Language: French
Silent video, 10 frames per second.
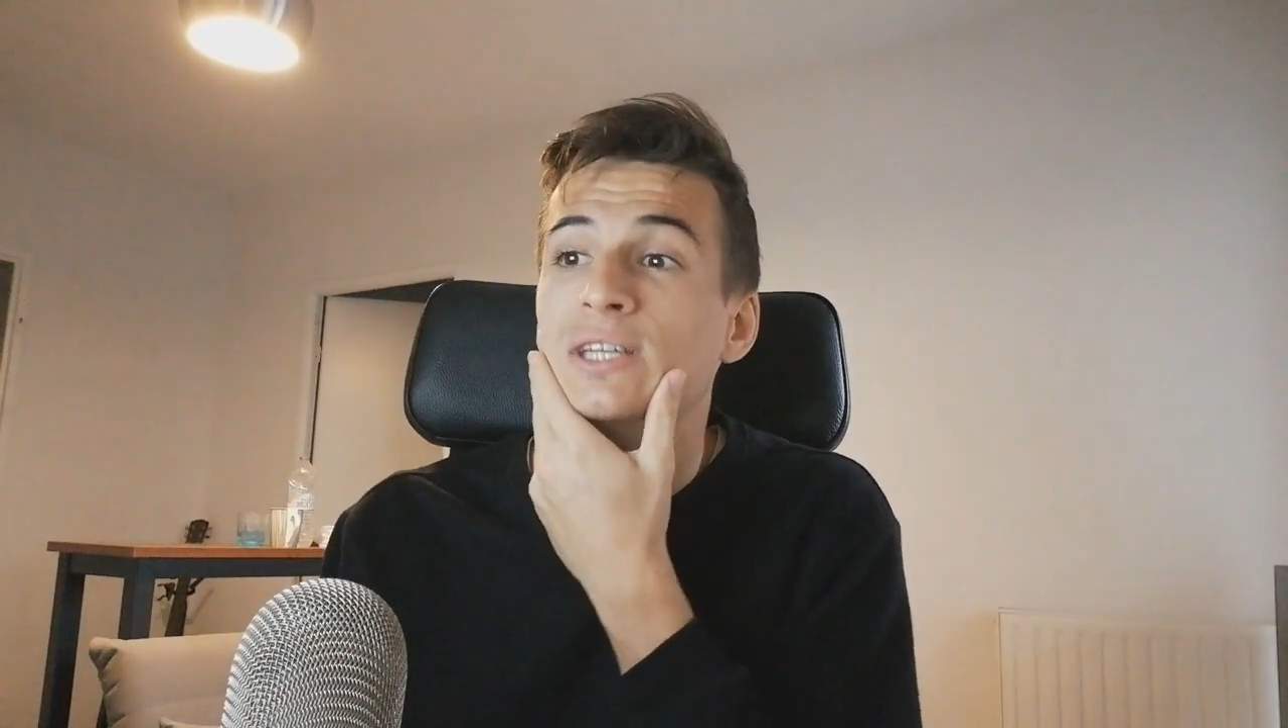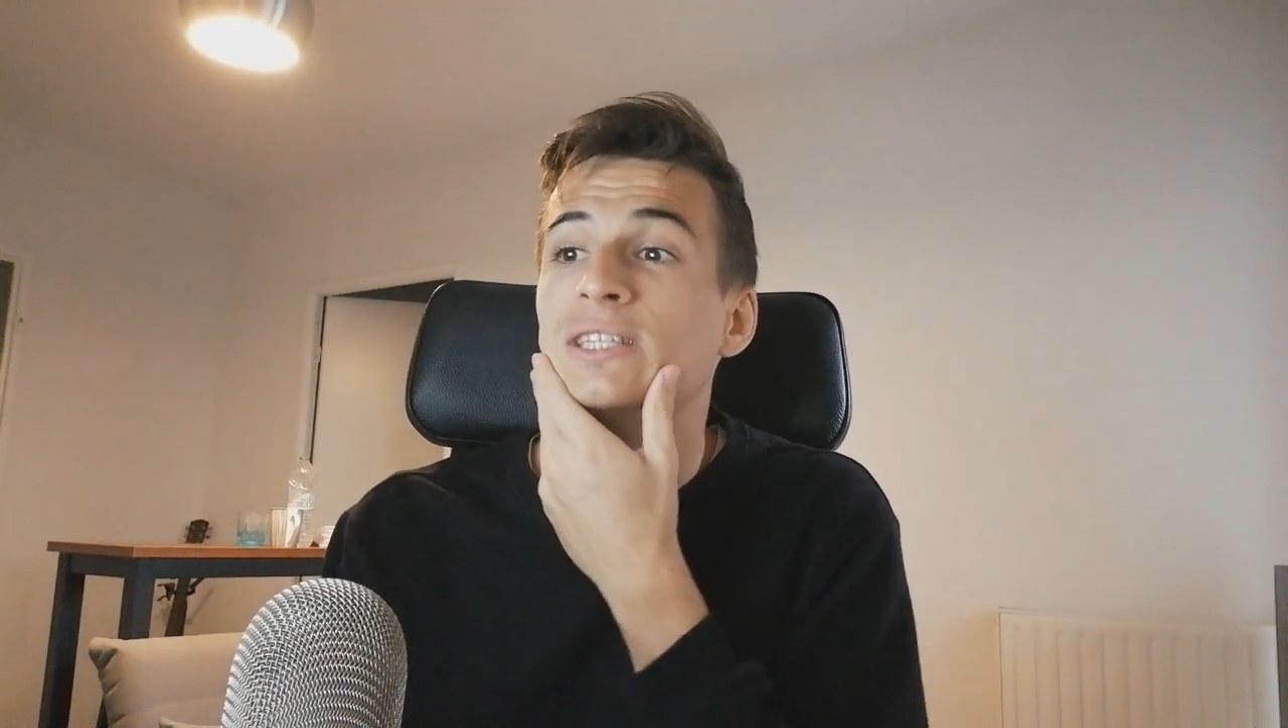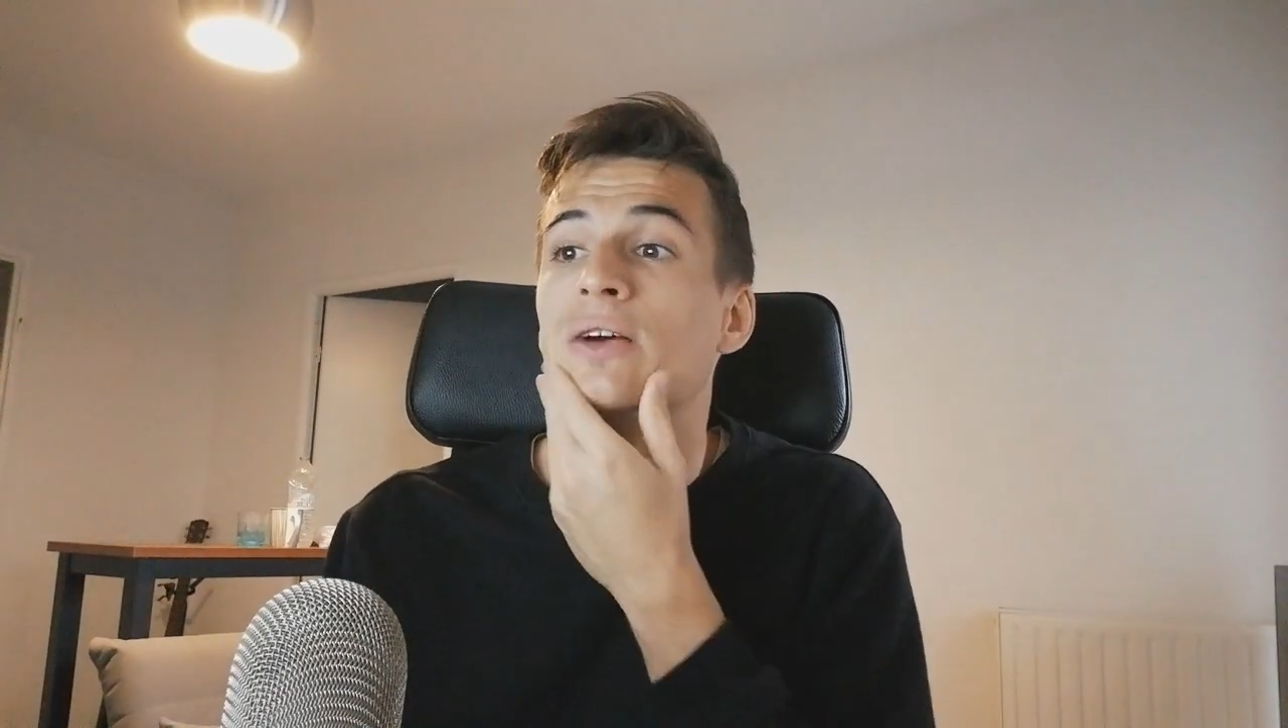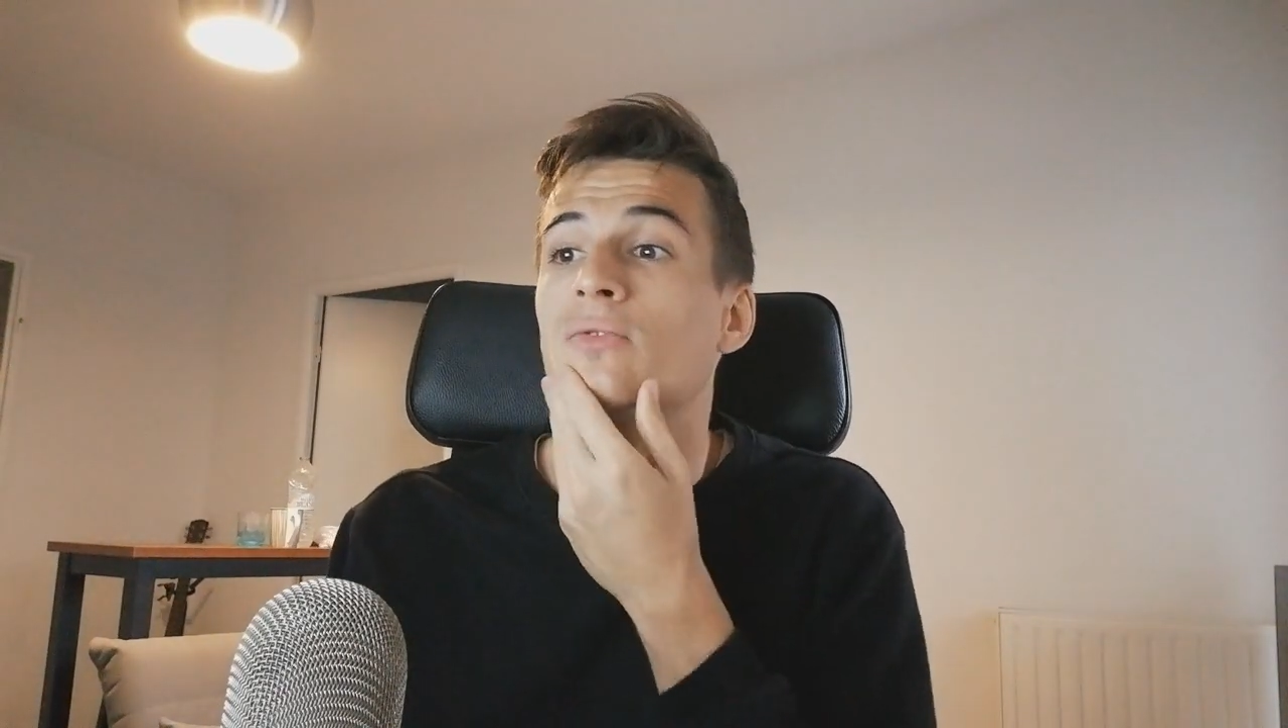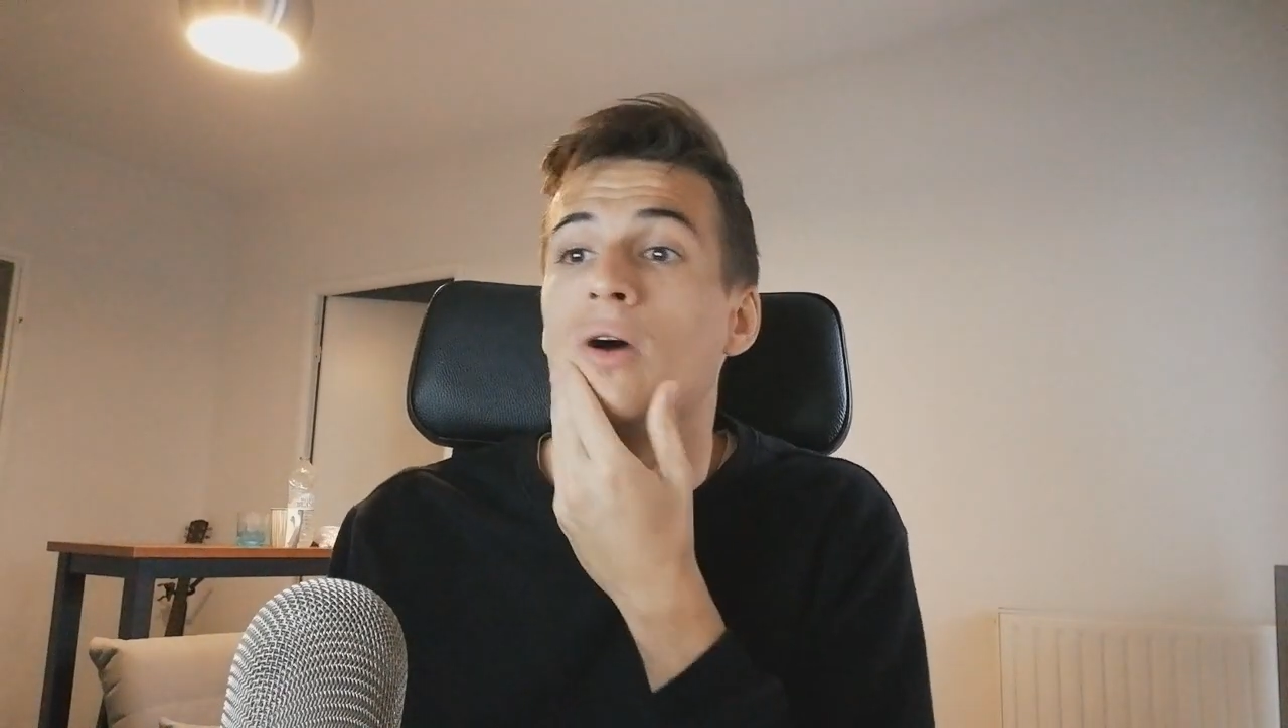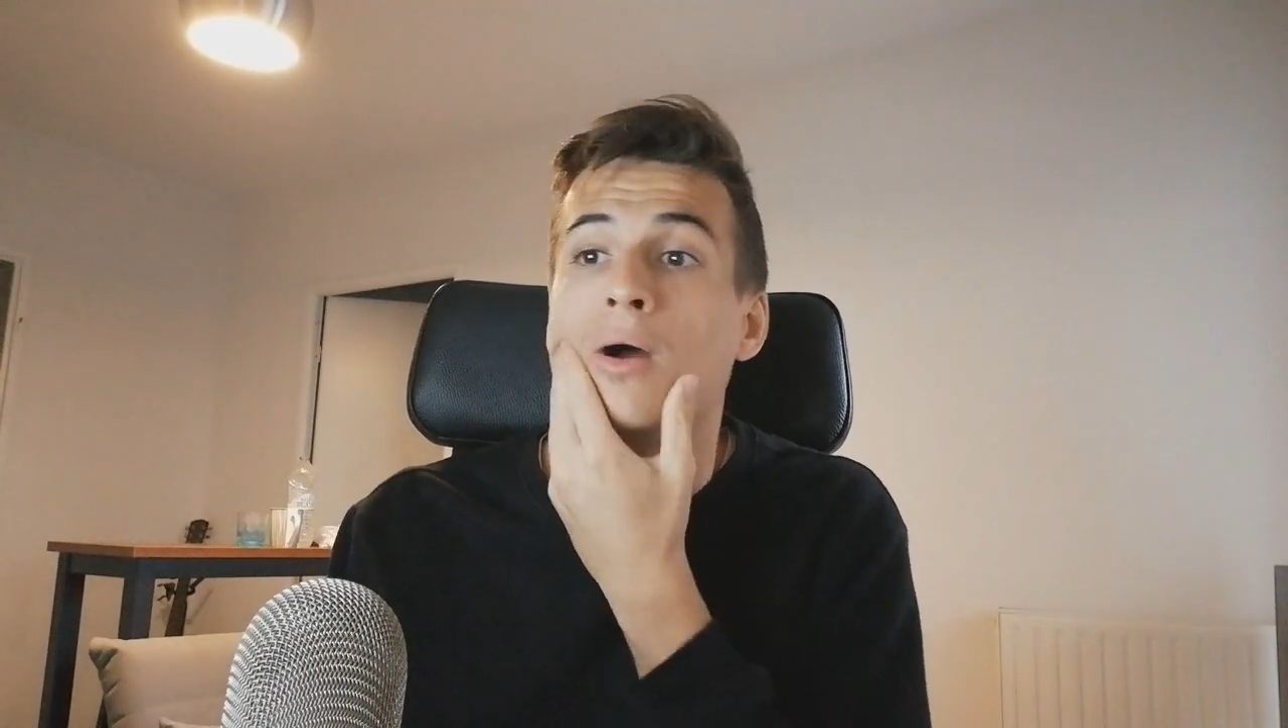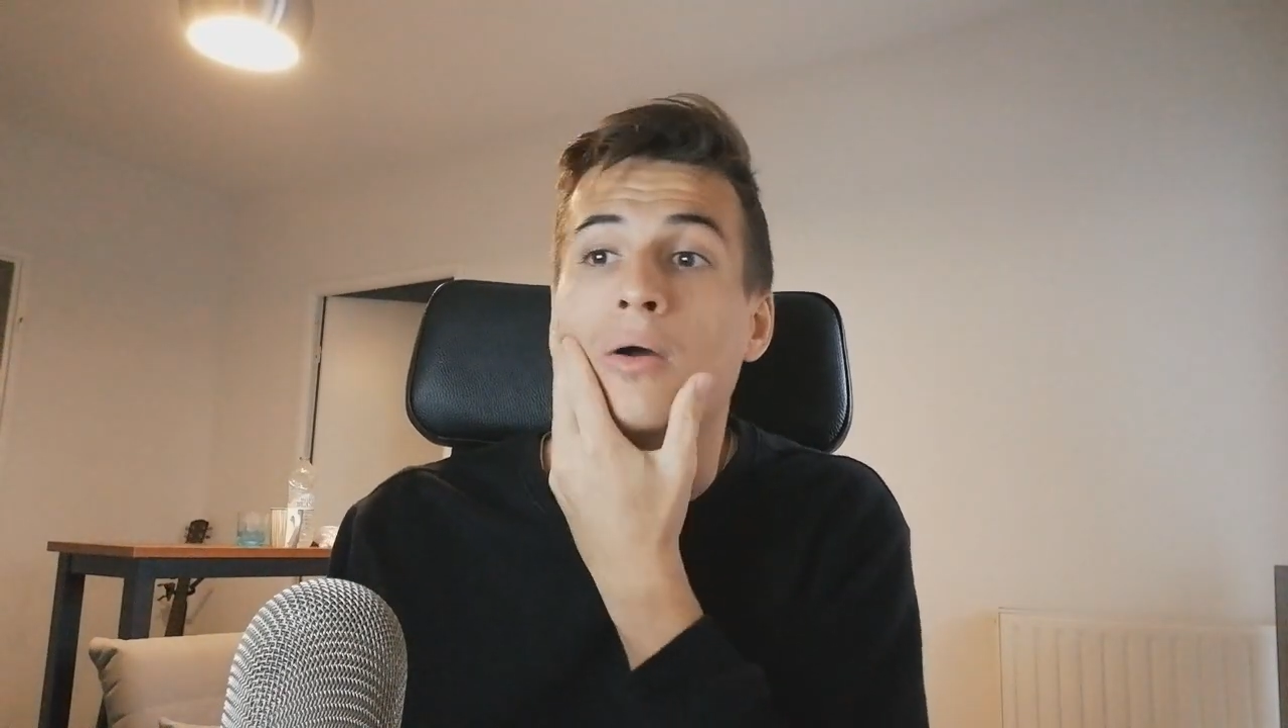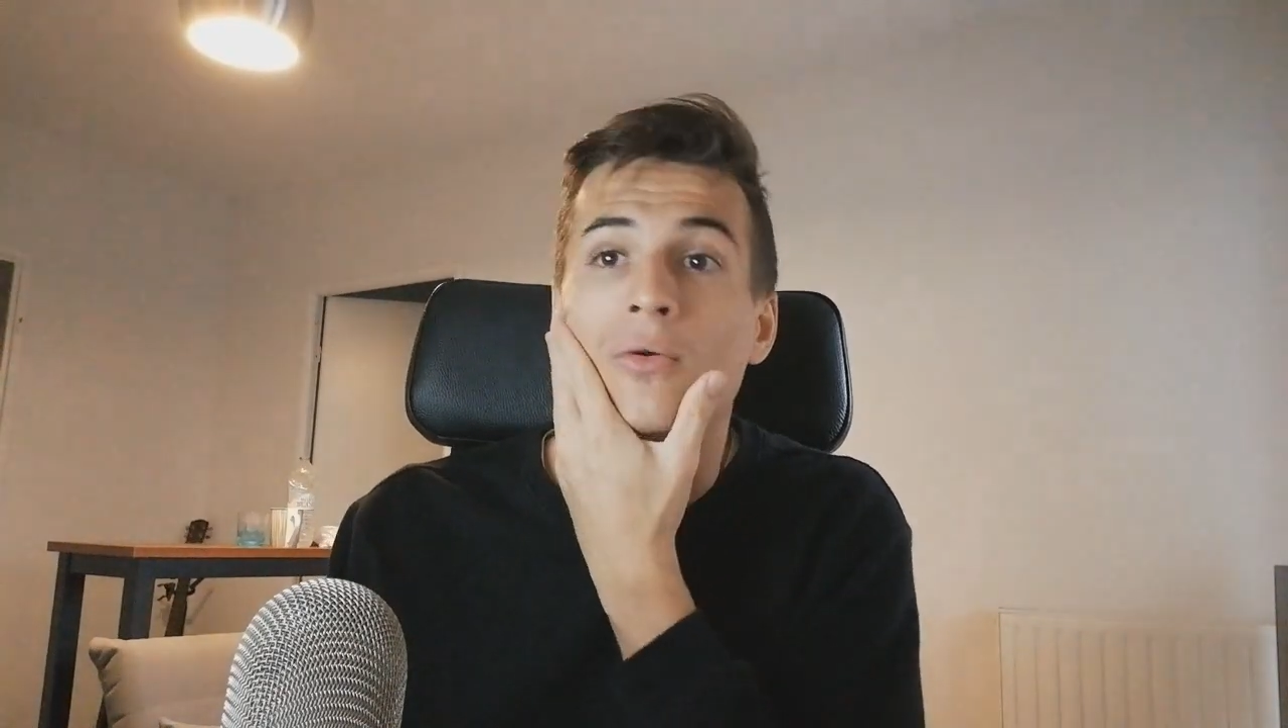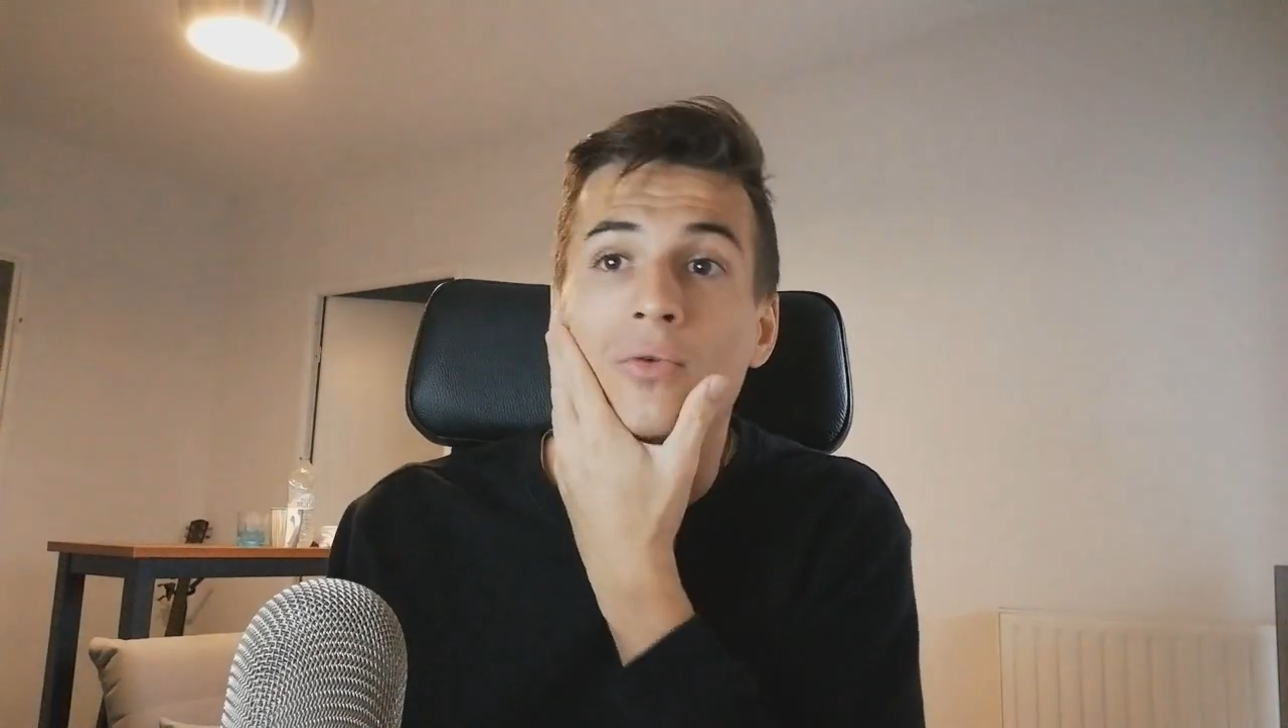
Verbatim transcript: savoir